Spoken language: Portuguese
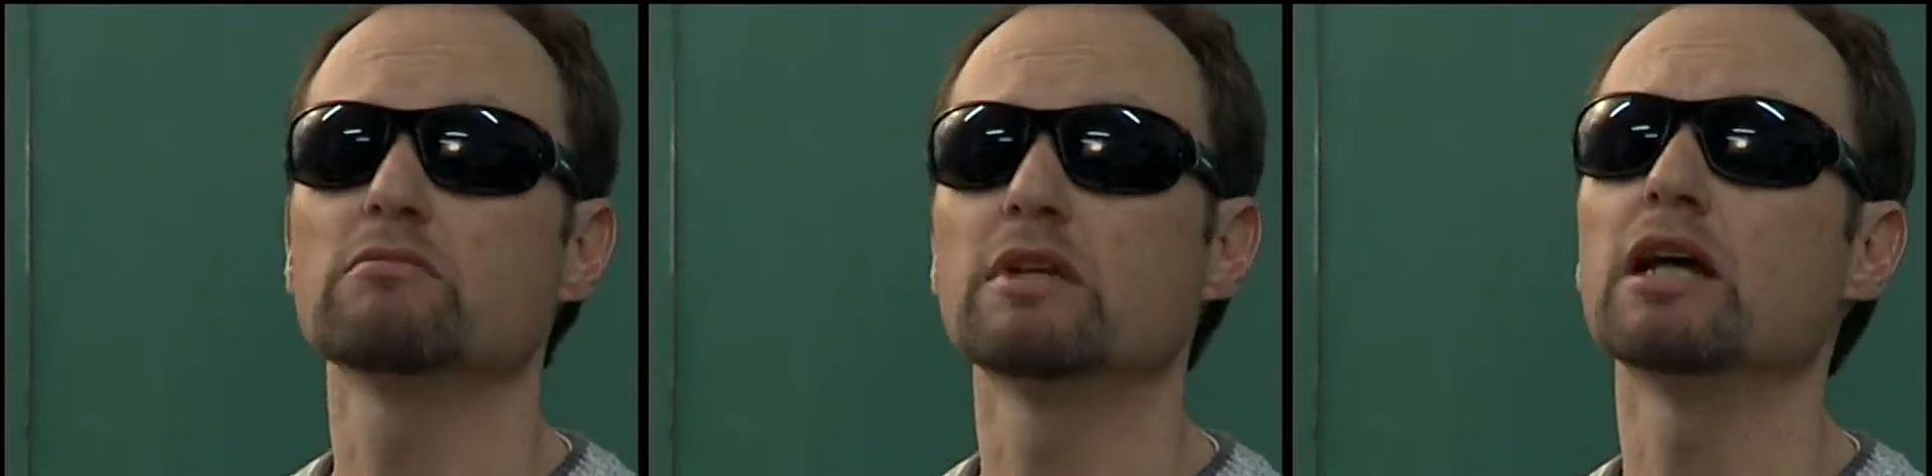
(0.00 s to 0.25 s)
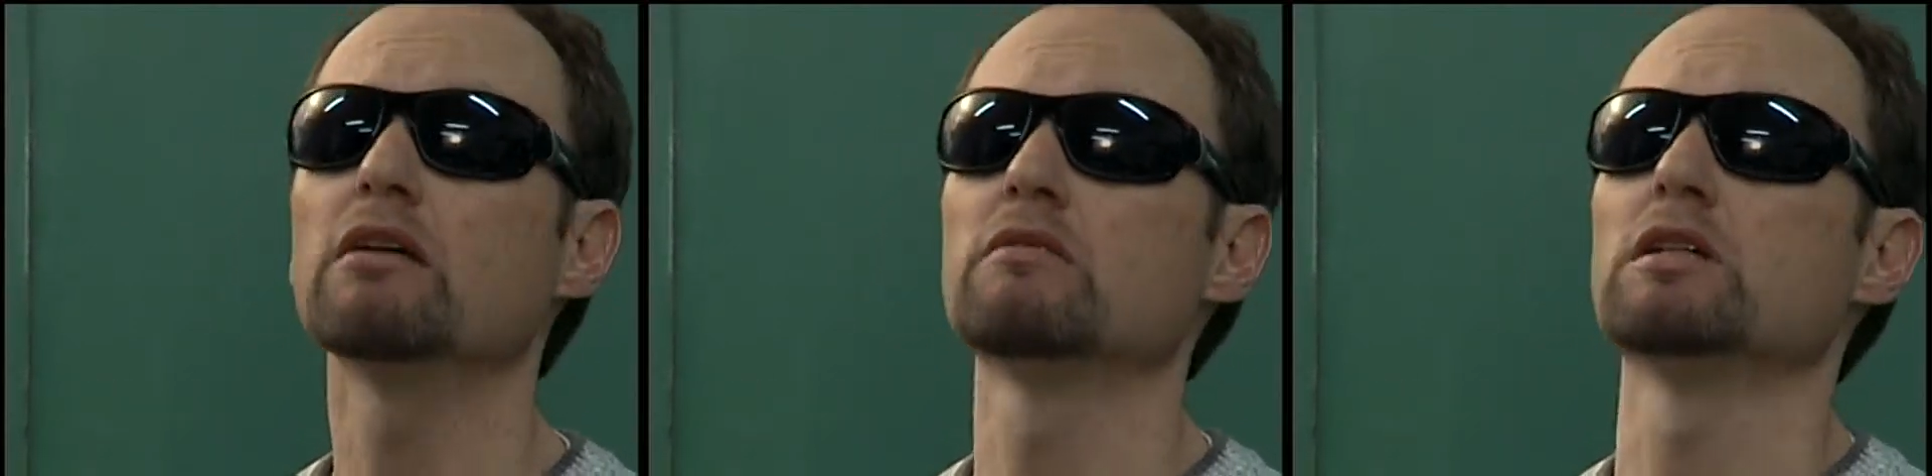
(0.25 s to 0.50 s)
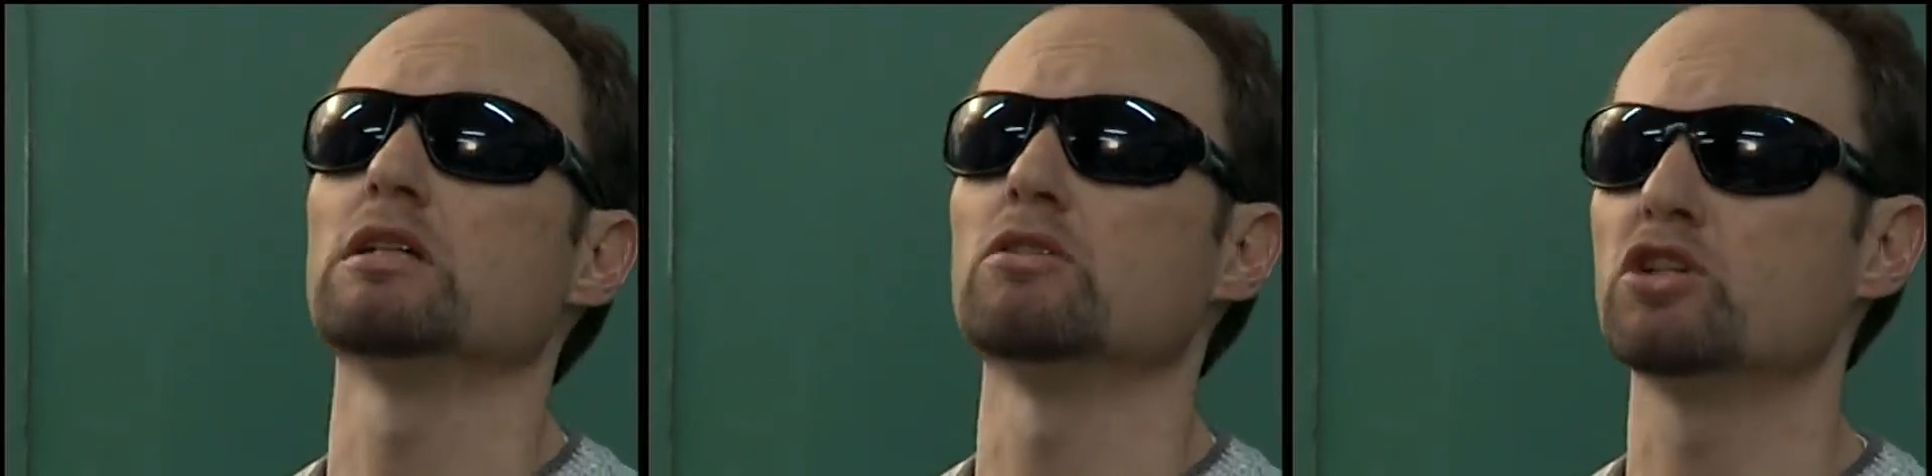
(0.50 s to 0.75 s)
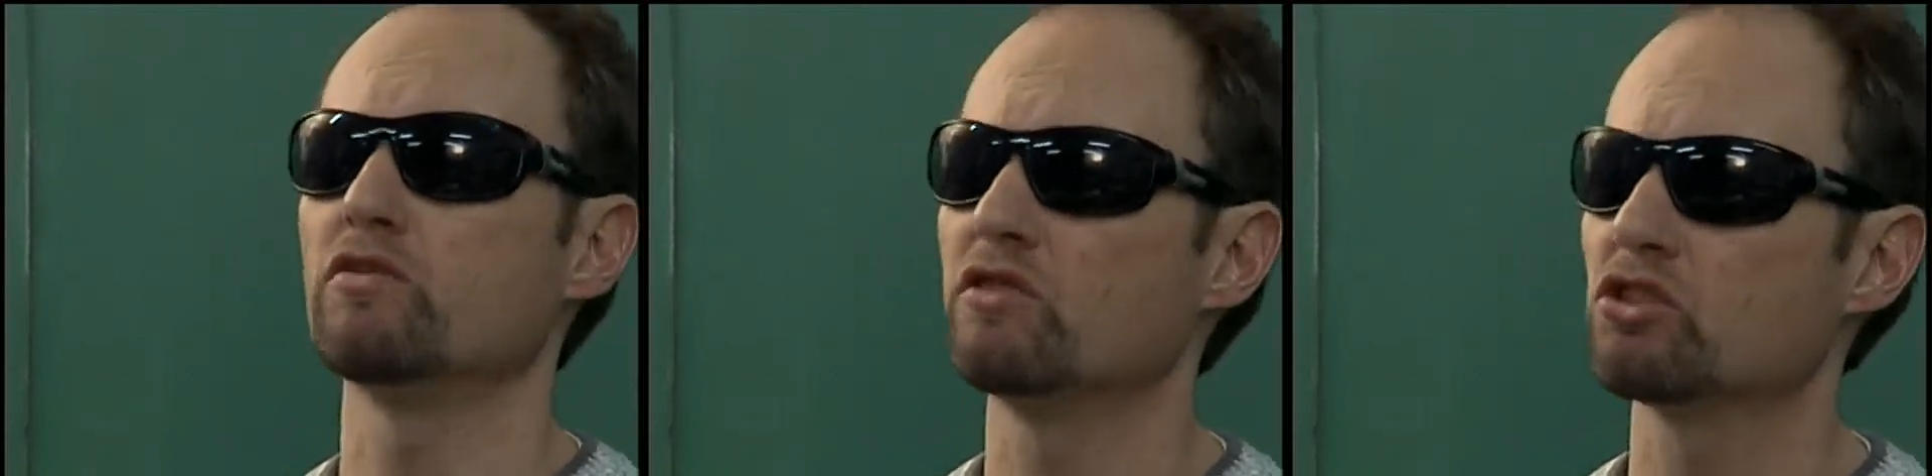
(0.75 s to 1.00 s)
né, eu
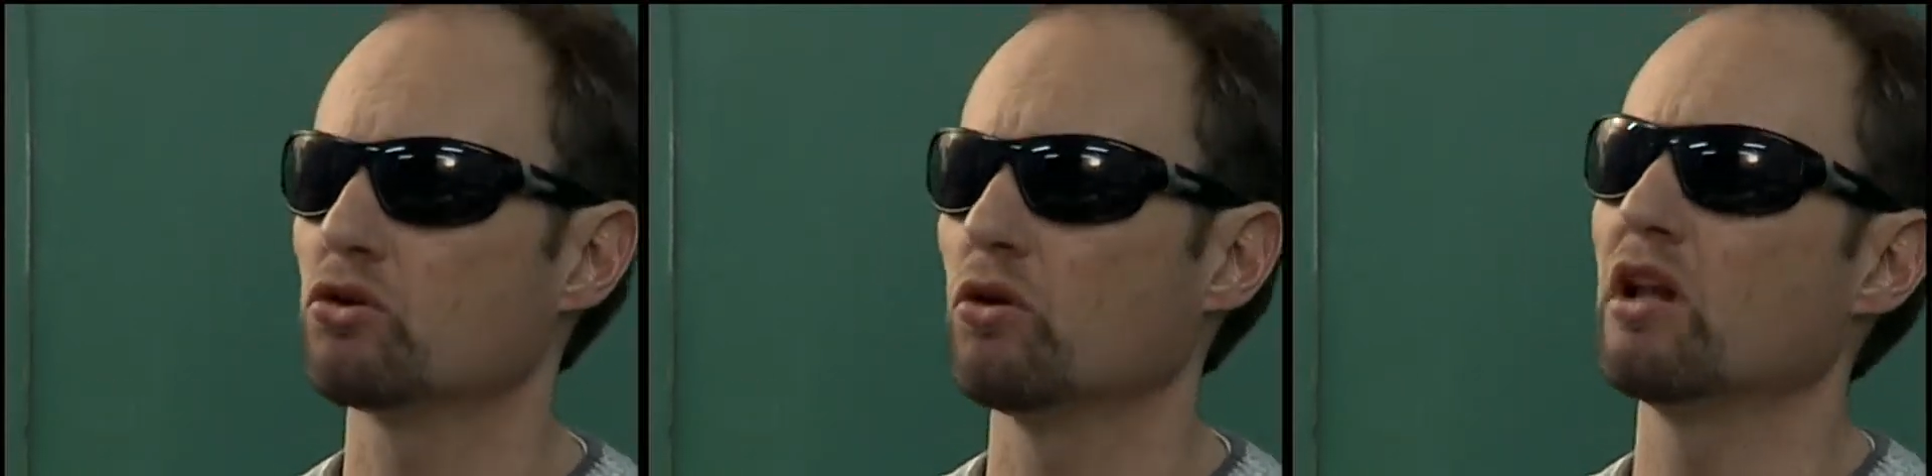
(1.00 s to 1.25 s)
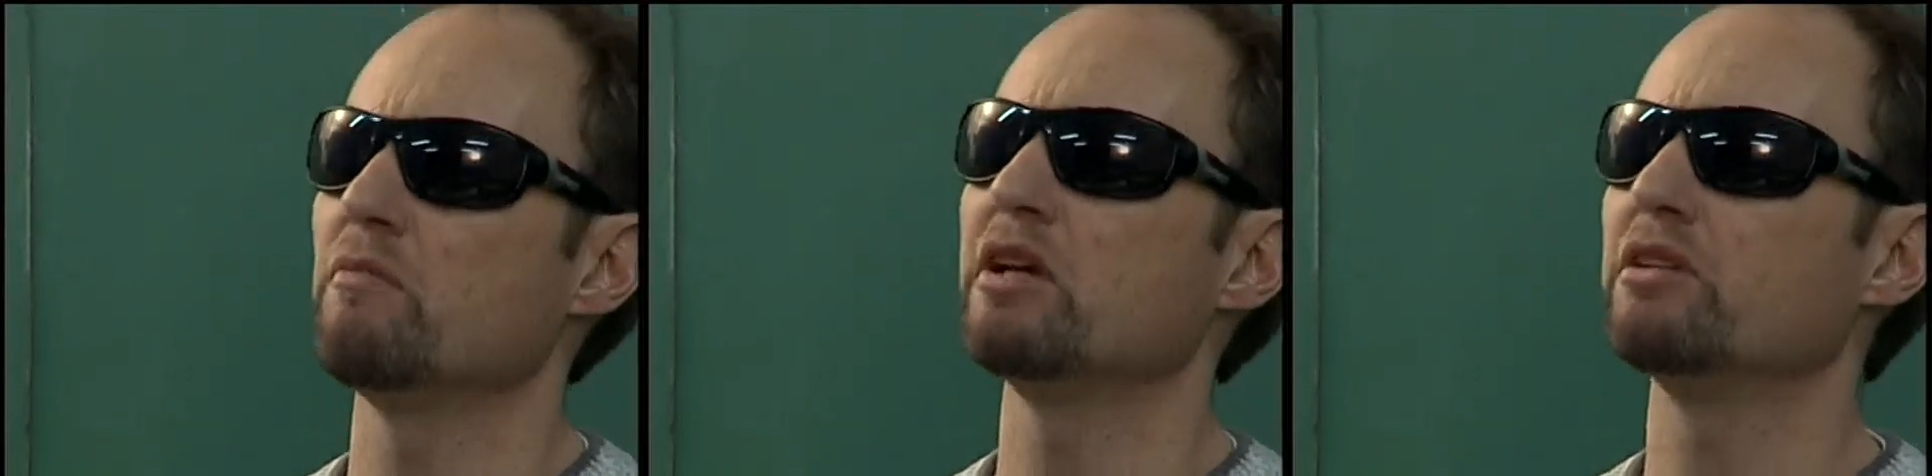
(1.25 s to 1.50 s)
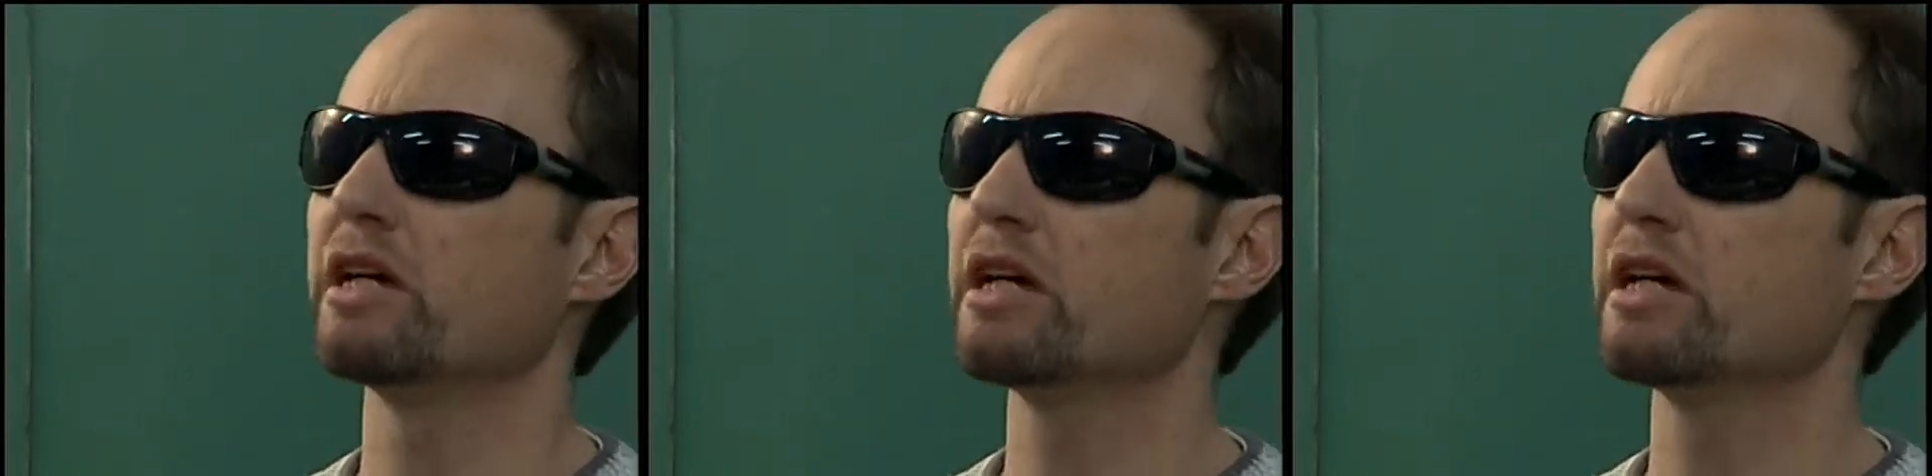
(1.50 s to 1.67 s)
tive descolamento de